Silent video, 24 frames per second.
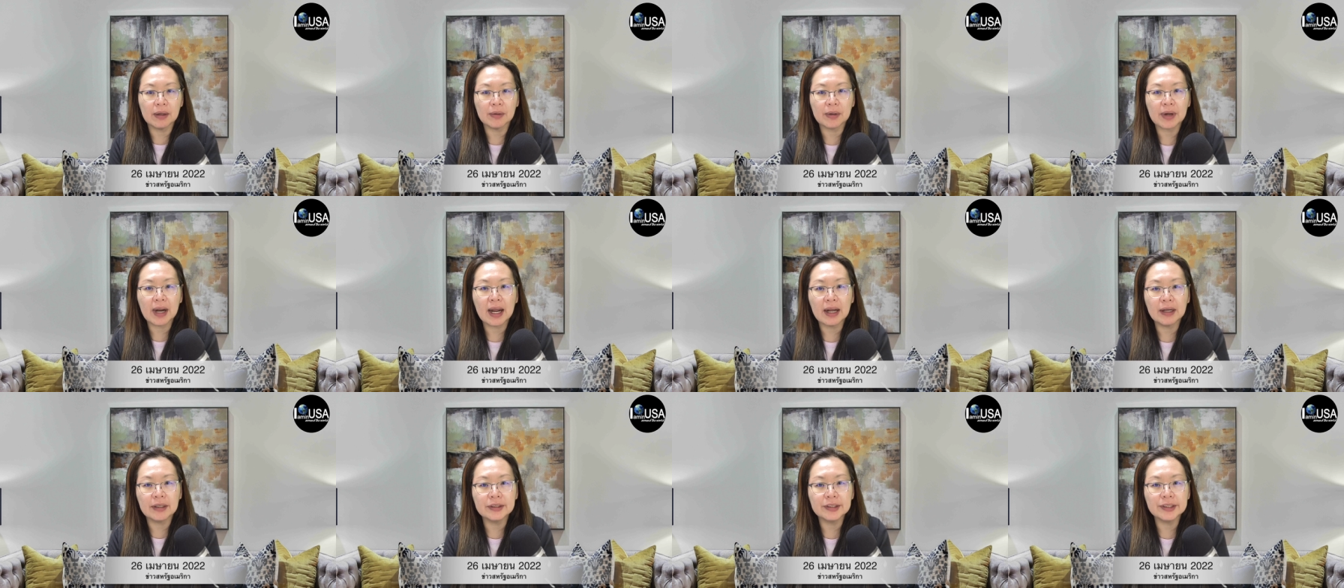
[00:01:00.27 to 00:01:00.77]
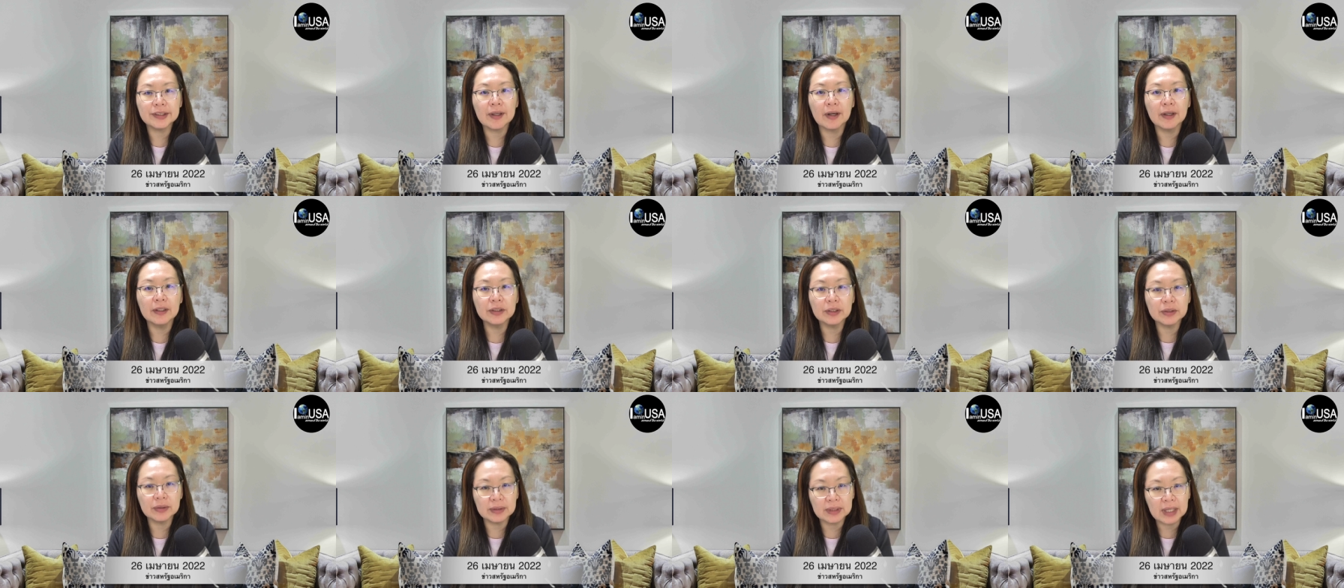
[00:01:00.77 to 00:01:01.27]
รา
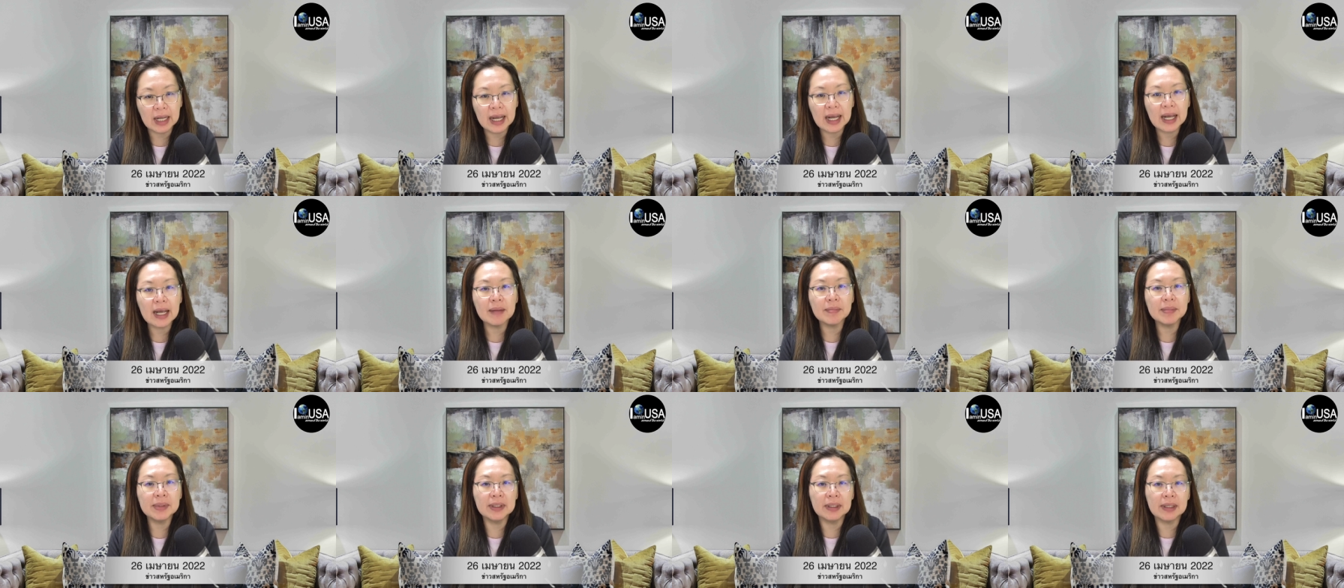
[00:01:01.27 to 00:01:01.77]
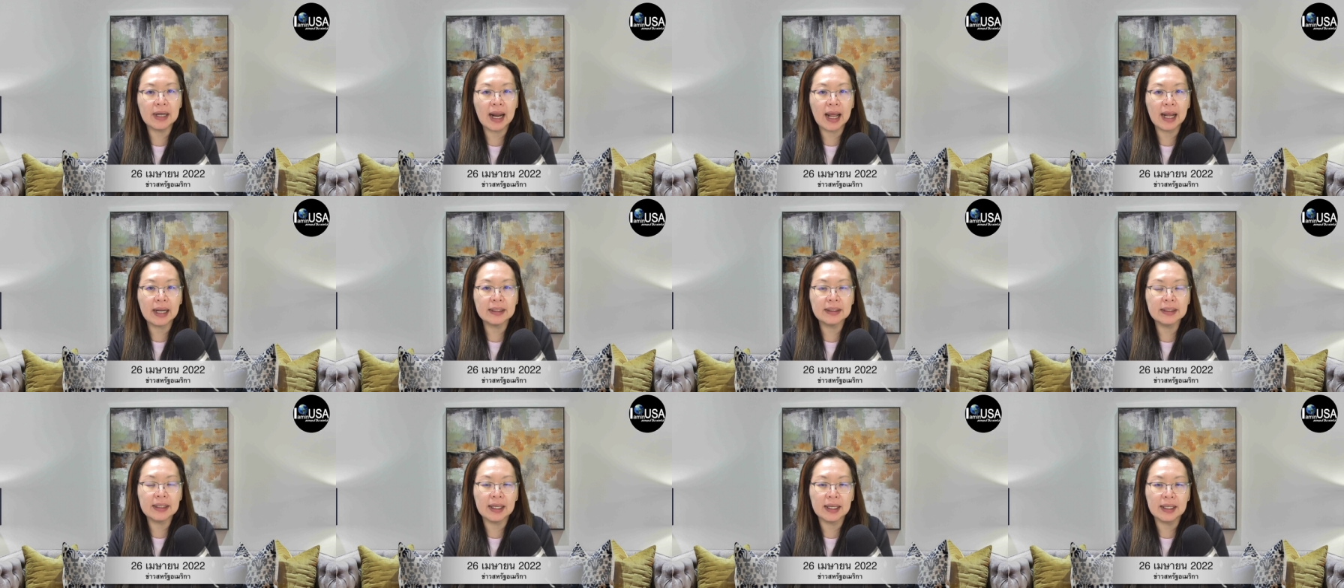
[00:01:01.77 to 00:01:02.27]
วๆ2.5หมื่นล้า
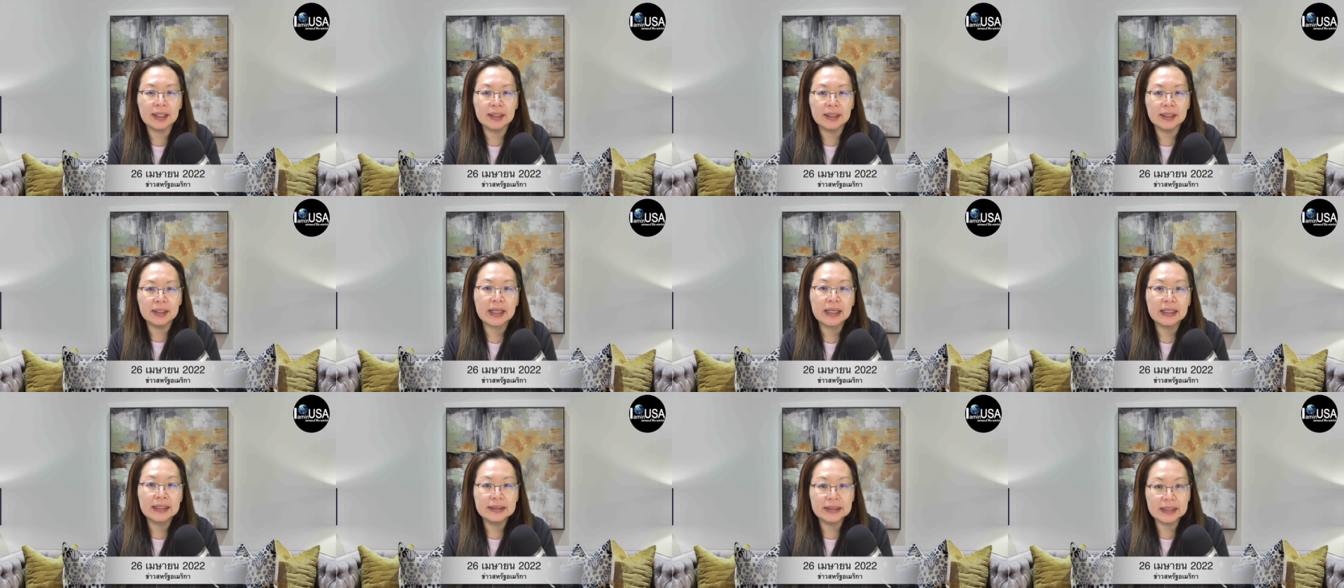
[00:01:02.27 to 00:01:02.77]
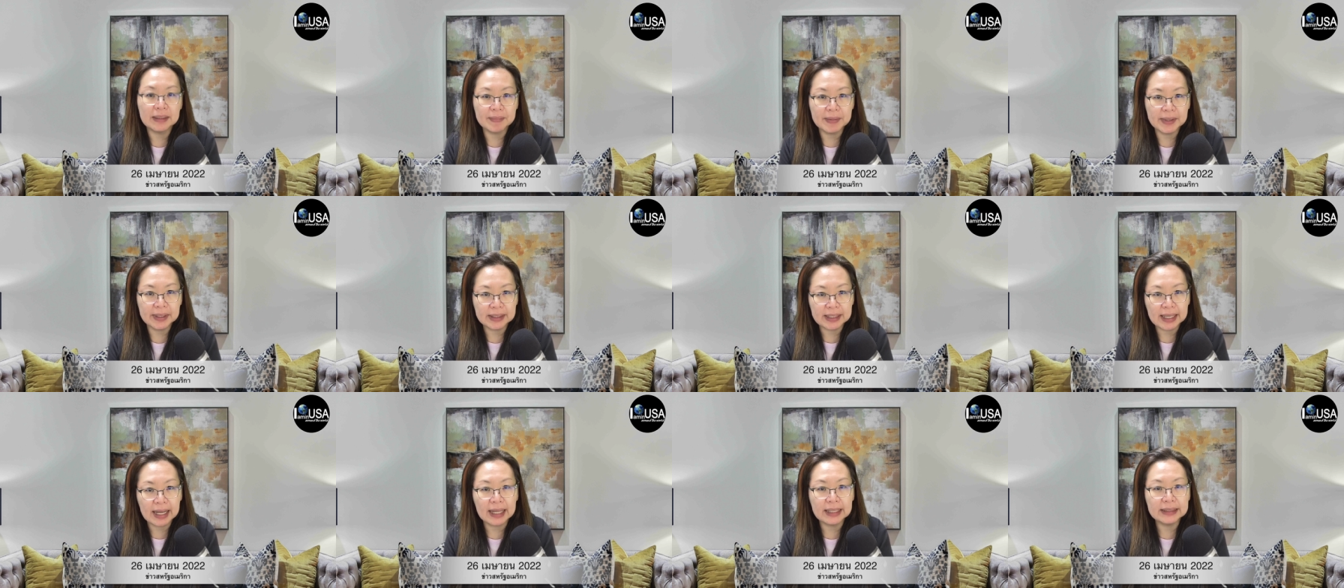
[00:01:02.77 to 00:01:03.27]
นเนี่ยจะเป็
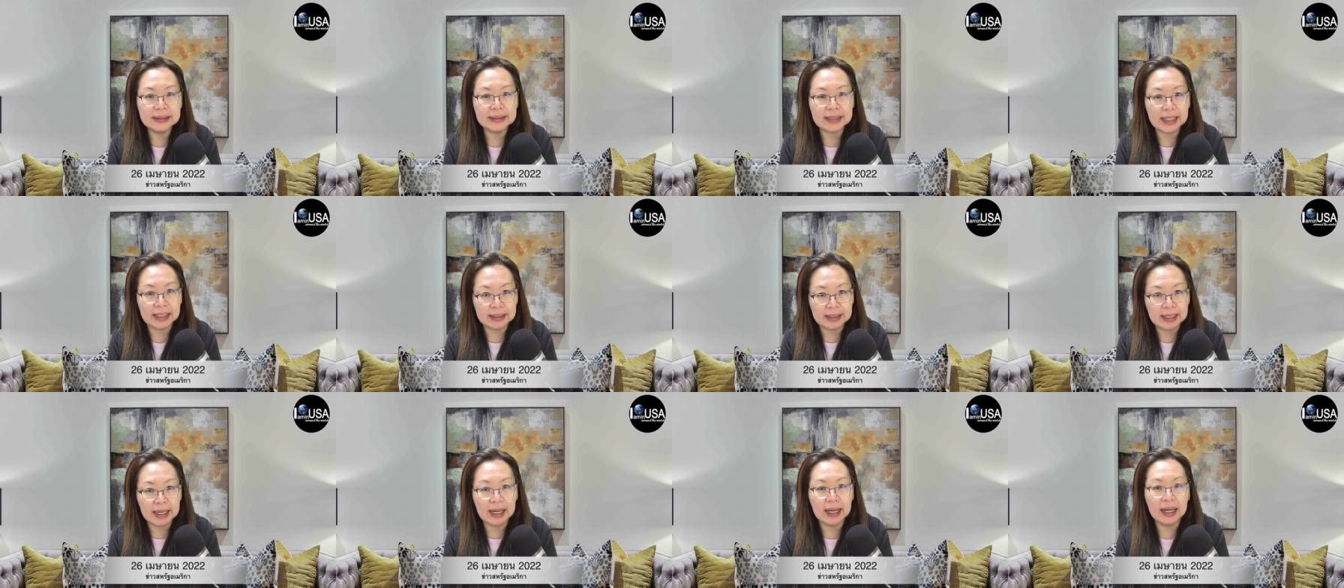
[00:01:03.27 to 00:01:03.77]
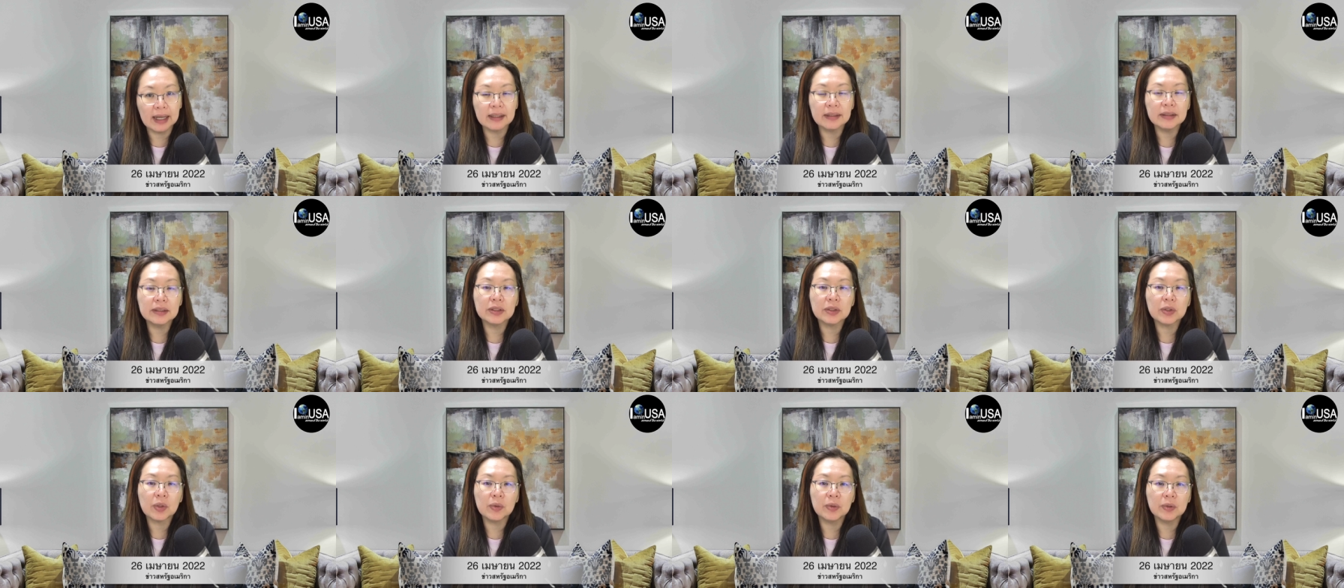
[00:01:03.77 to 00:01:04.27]
นการจัดหา
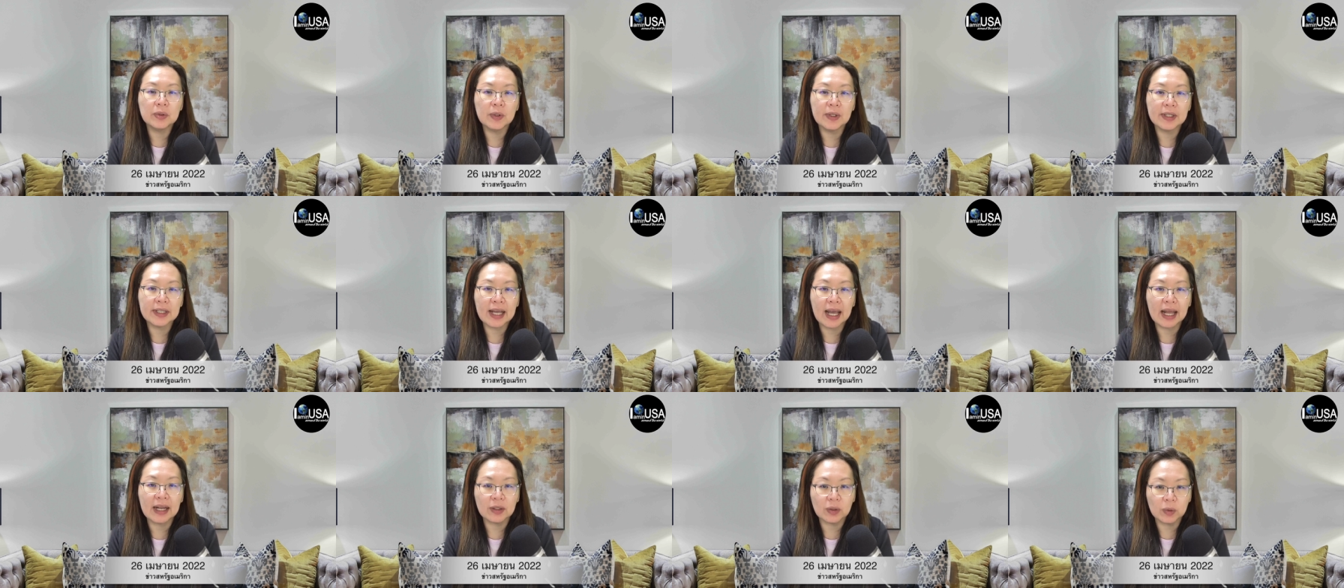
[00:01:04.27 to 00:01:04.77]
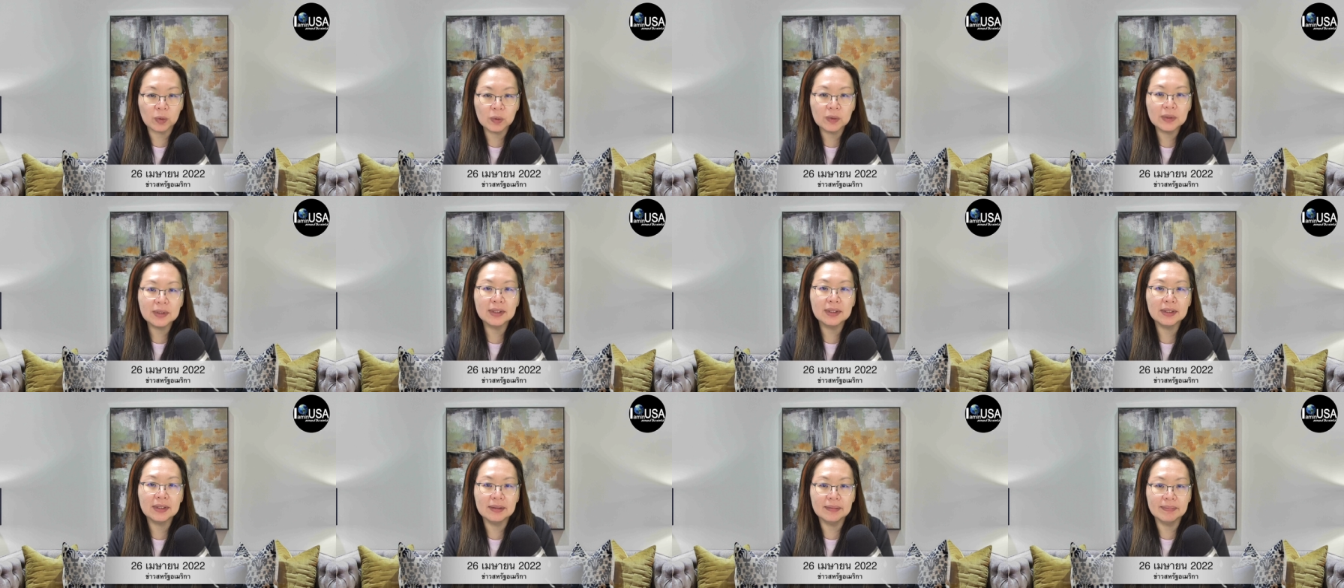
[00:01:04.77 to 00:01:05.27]
เงินทุนโดยการกู้
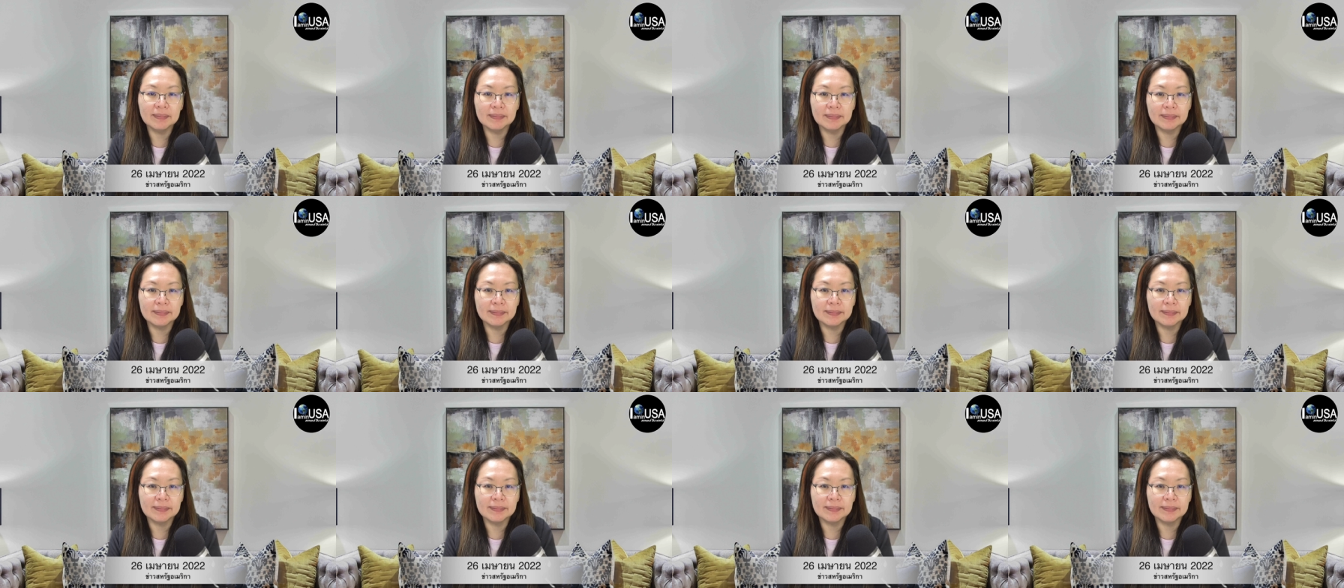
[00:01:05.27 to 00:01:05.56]
ยืม